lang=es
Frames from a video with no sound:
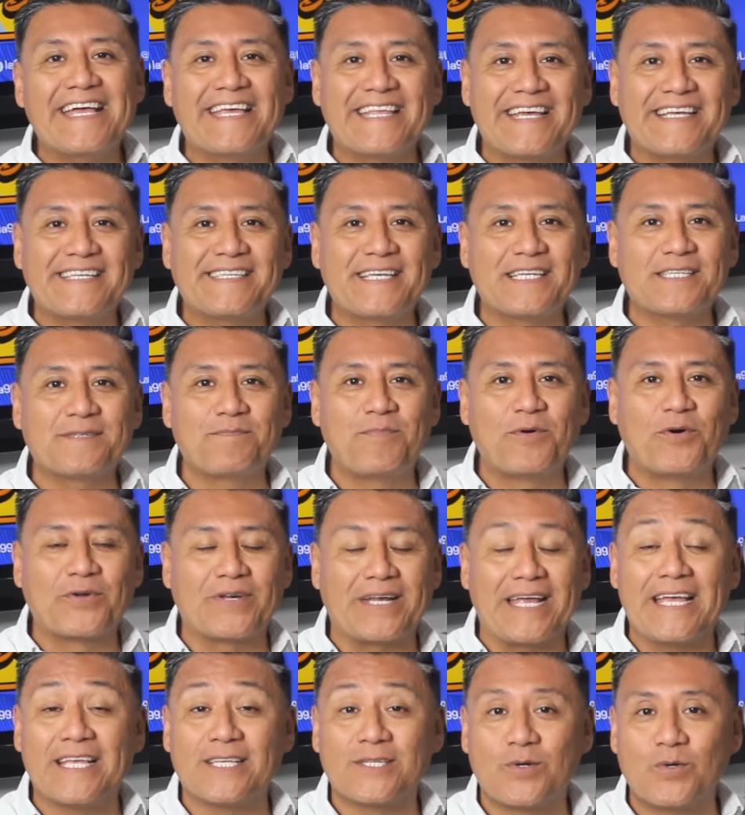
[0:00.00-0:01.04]
Gracias
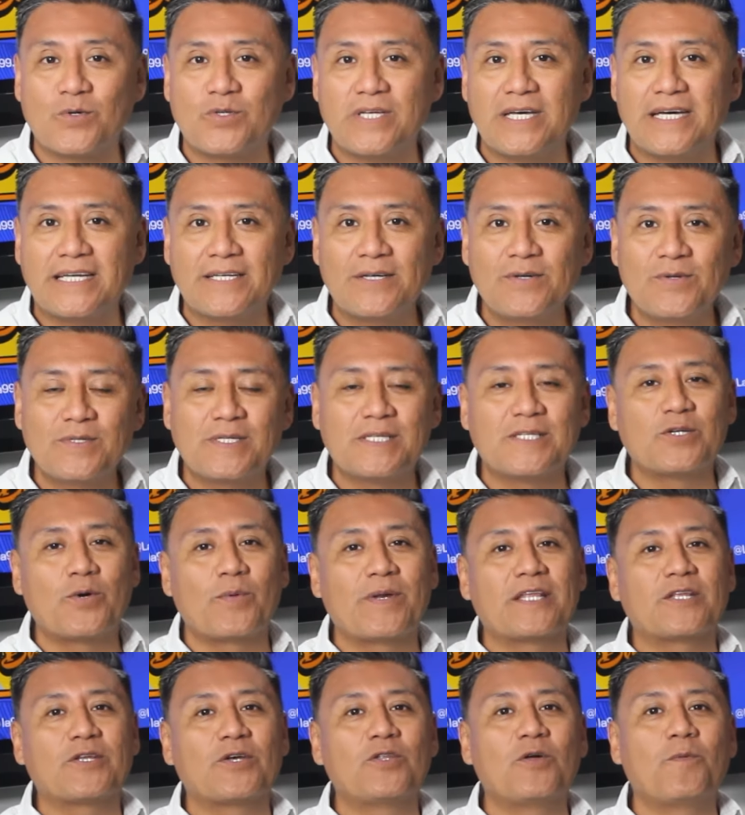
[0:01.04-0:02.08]
por escucharnos y
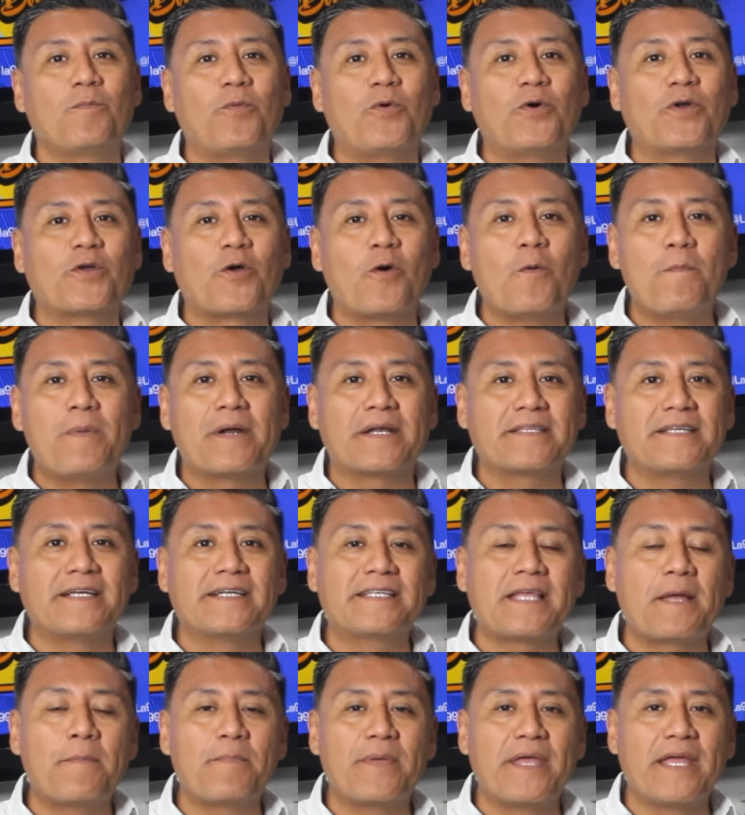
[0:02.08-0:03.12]
sobre todo por
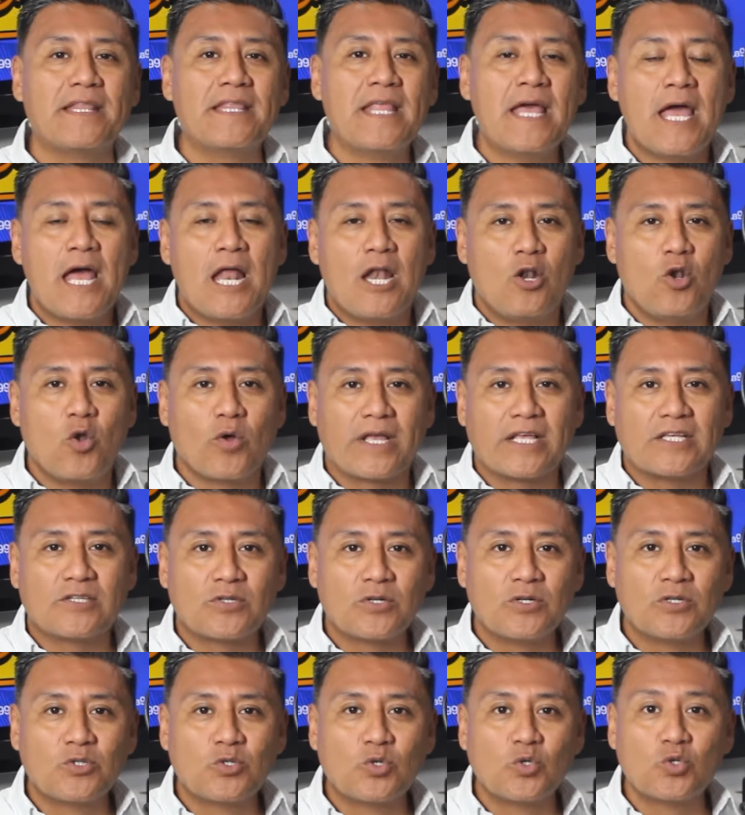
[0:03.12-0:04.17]
compartir también lo que
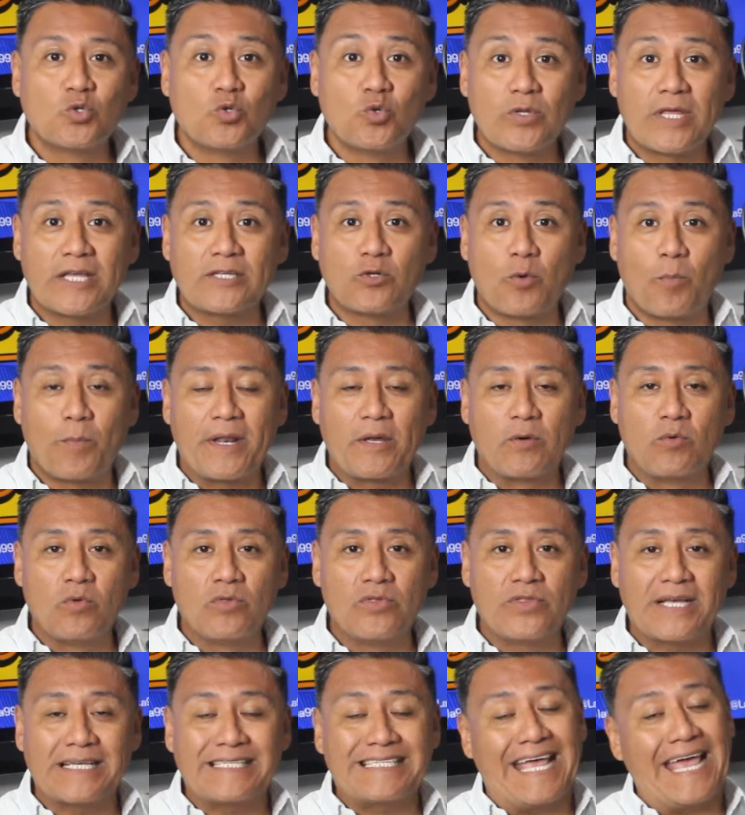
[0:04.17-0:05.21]
son sus dudas o
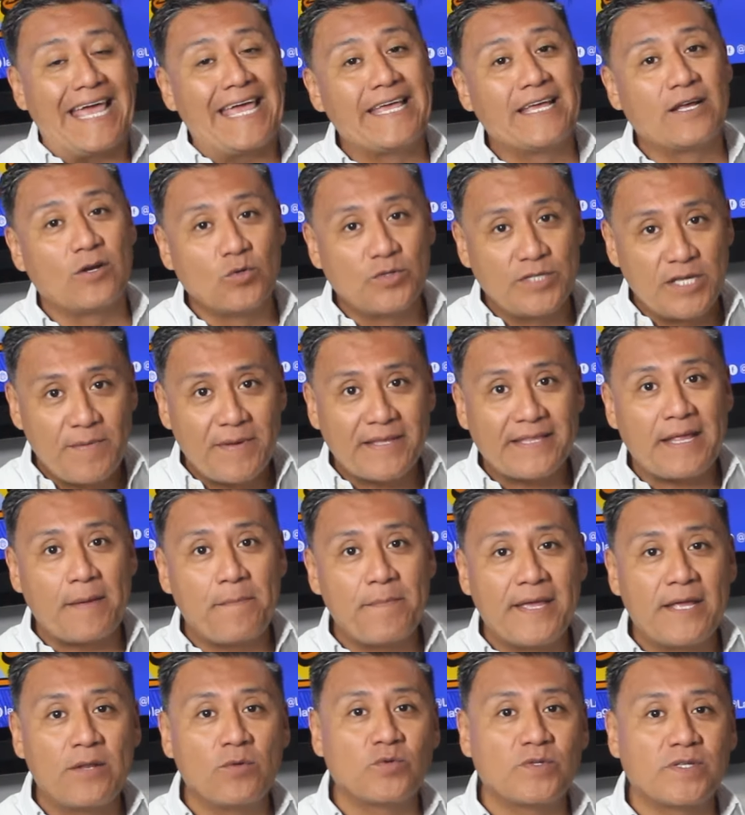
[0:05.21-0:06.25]
preguntas e inclusive
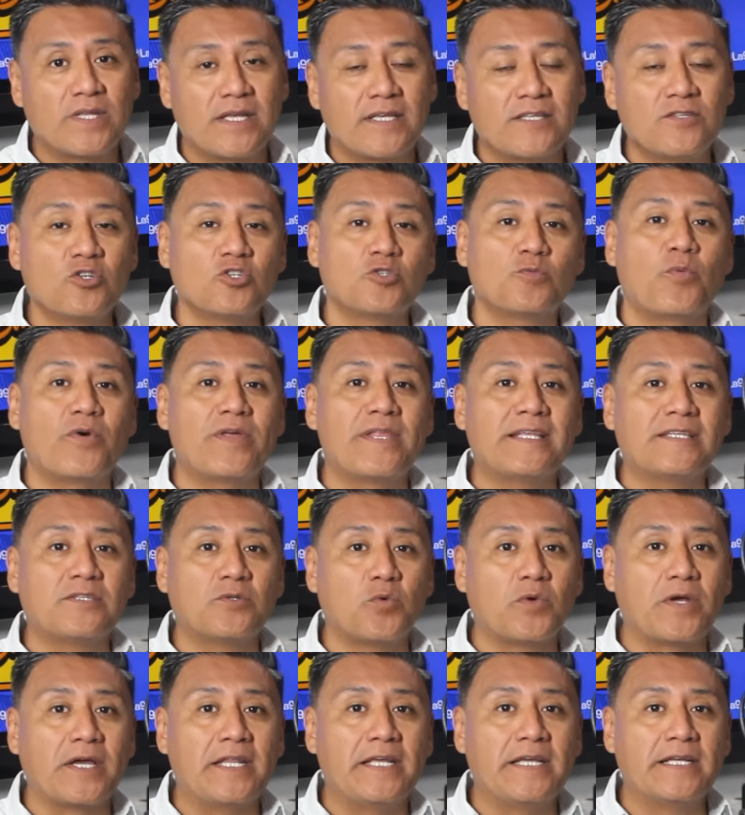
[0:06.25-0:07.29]
también ustedes nos pueden
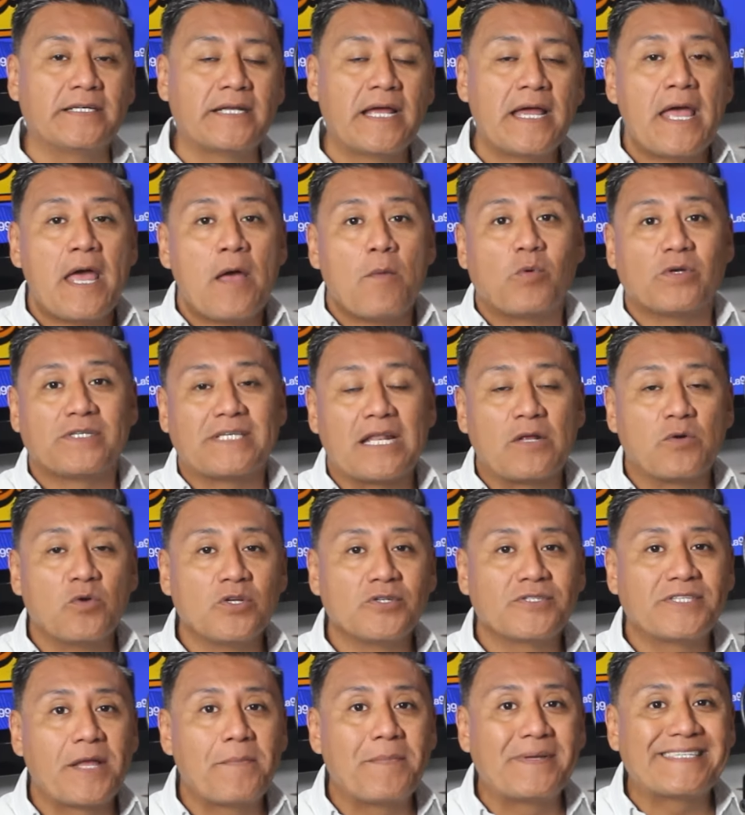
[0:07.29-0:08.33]
sugerir pues
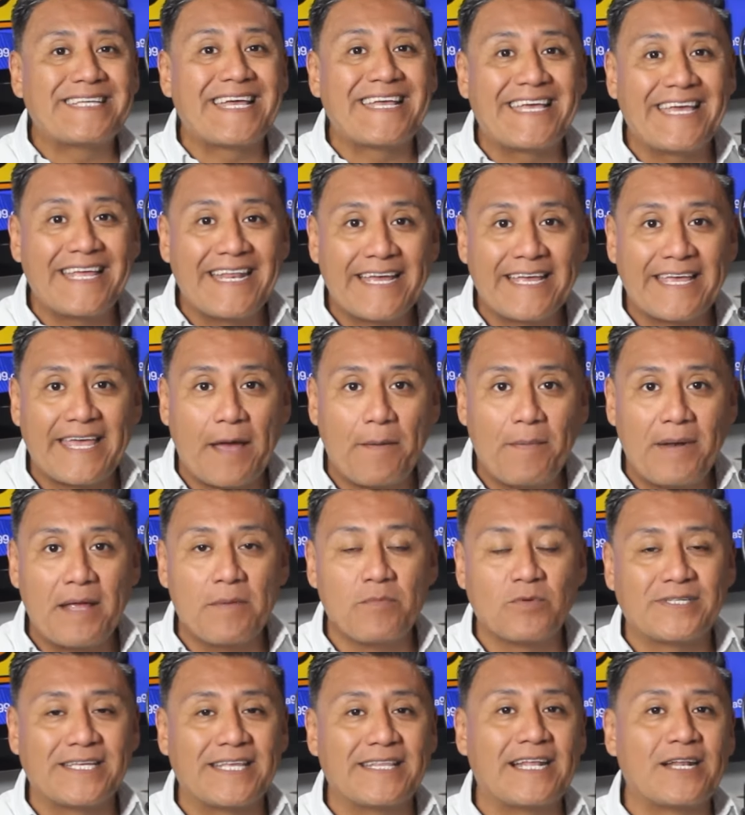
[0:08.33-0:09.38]
algunos temas que quieren que
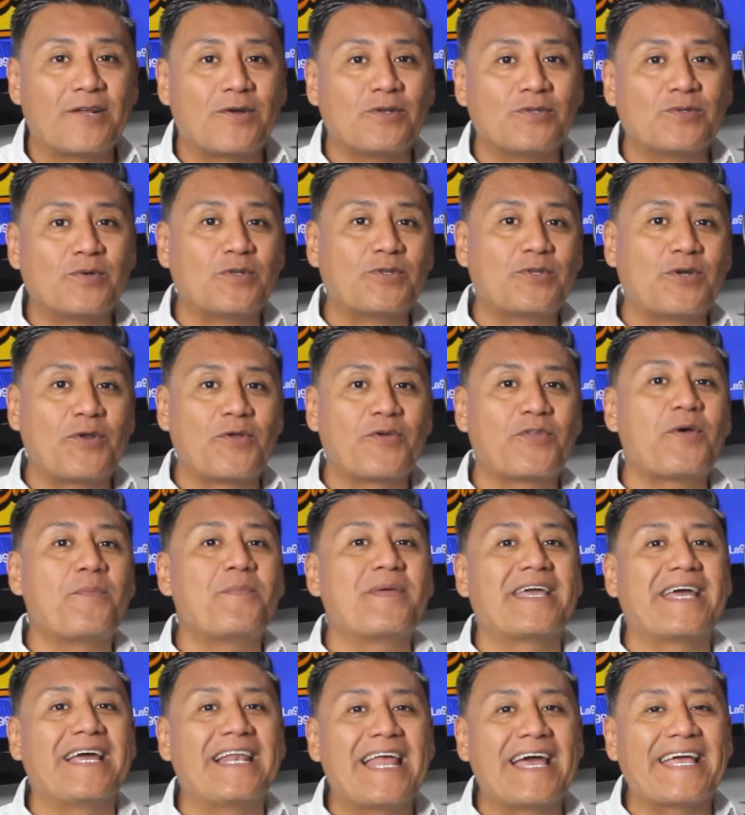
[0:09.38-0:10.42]
hablemos en el consultorio de
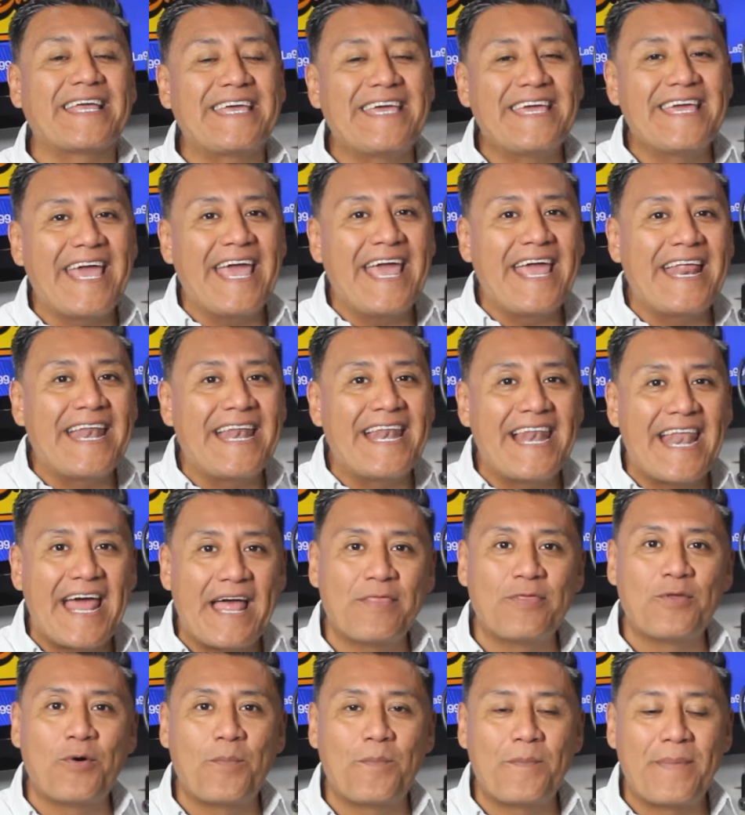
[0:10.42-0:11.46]
Miguel aquí en
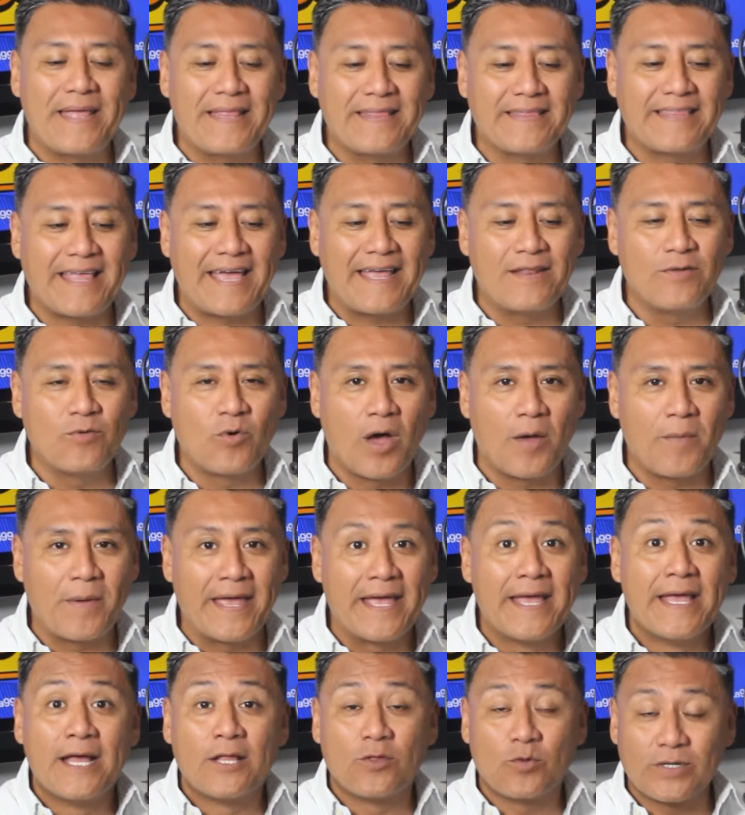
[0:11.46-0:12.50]
la
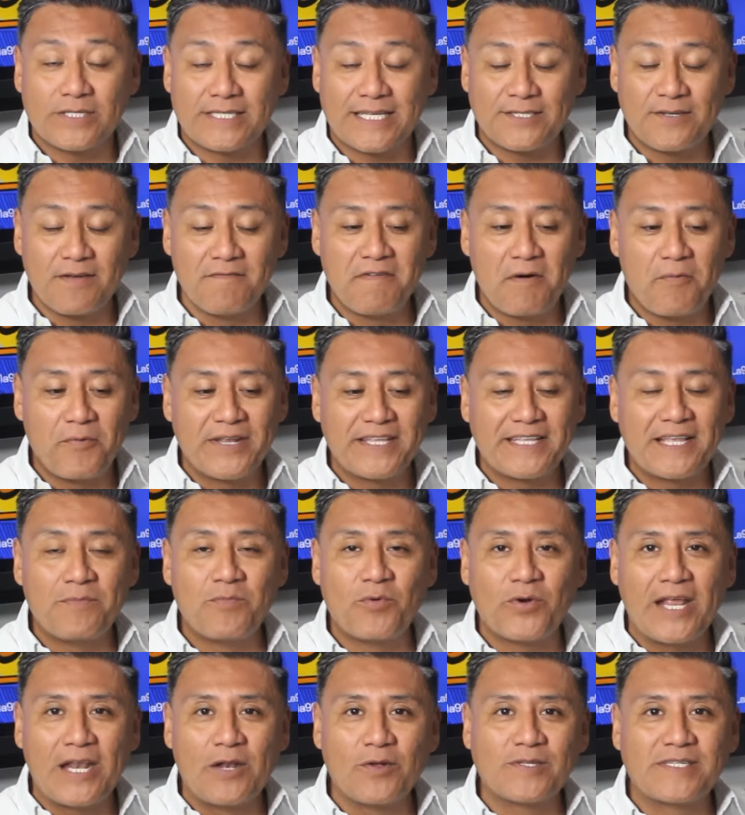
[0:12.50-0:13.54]
99, tu estación favorita en
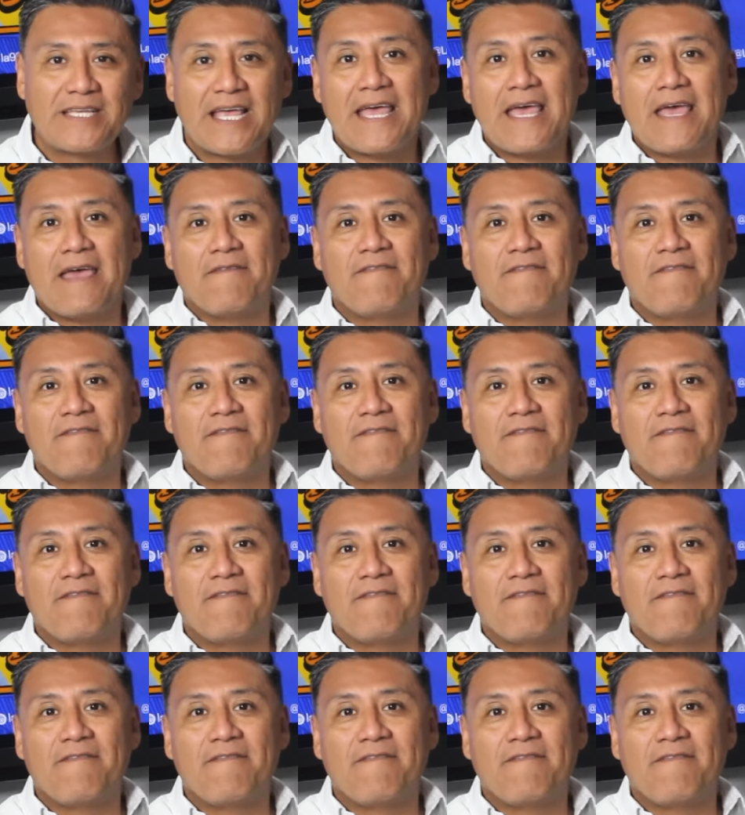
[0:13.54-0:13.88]
Morelos.